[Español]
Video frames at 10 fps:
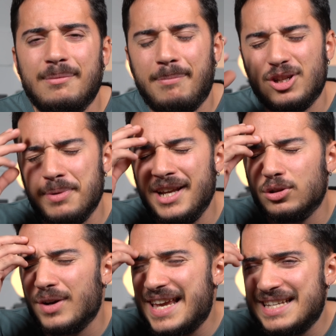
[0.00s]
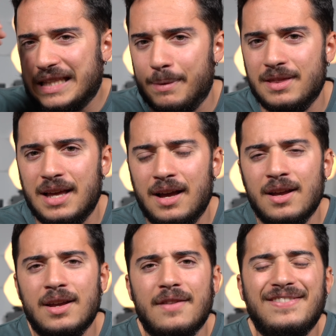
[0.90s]
Pero si me quito esta venda
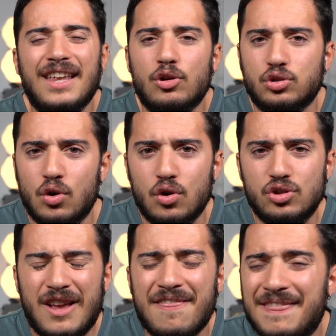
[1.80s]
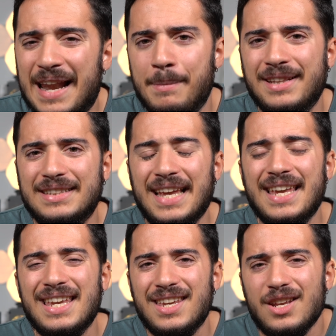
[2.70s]
de los ojos, de la mente,
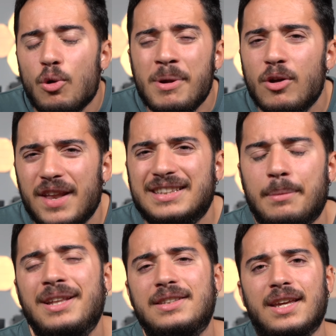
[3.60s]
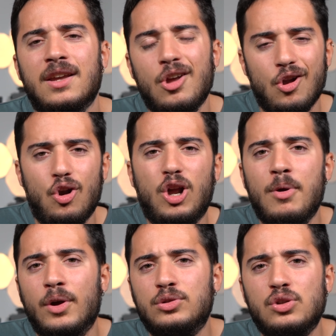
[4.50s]
y lo miro directamente, lo que me
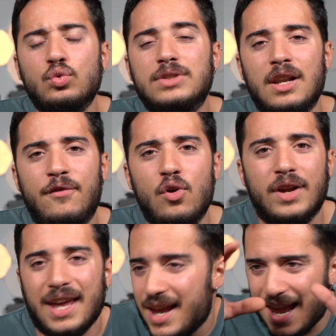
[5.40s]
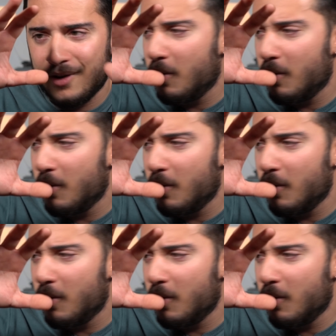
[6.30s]
encuentro es un teléfono que, el